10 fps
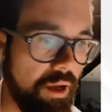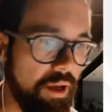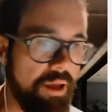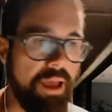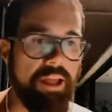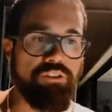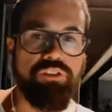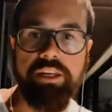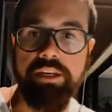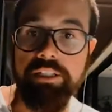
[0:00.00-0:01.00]
é,
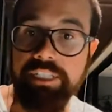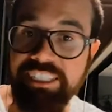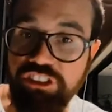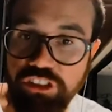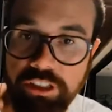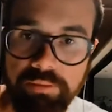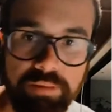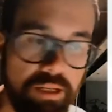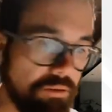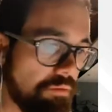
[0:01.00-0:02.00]
Andrew Carnegie,
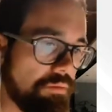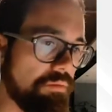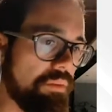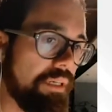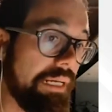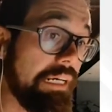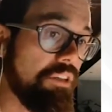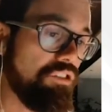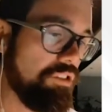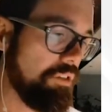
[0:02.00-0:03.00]
né, um
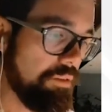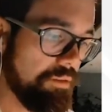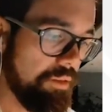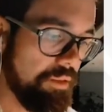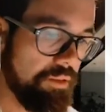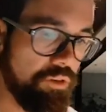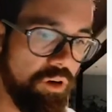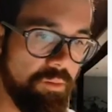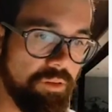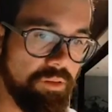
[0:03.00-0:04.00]
grande é,
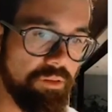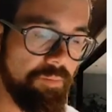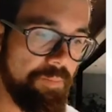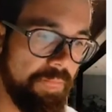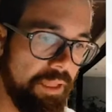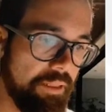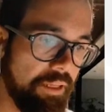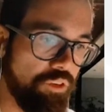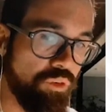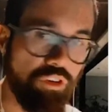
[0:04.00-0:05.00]
nome do,
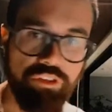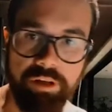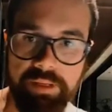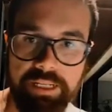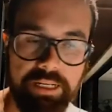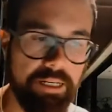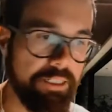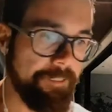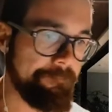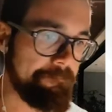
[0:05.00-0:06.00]
da indústria
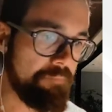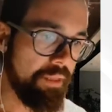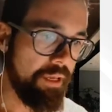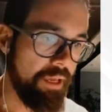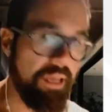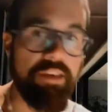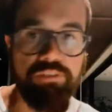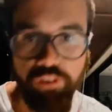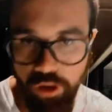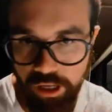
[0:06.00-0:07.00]
americana, Henry
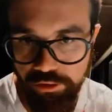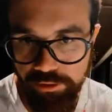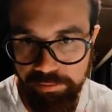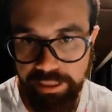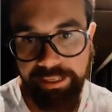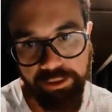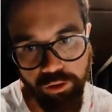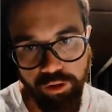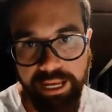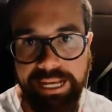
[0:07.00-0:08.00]
Ford, para quem
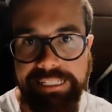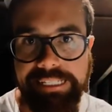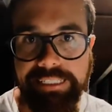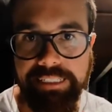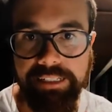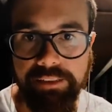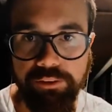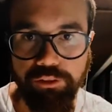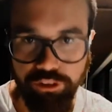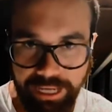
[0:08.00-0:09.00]
não conhece, né,
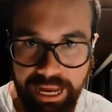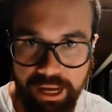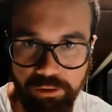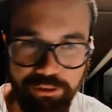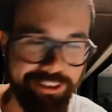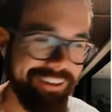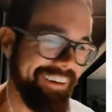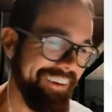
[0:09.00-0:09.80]
dos carros,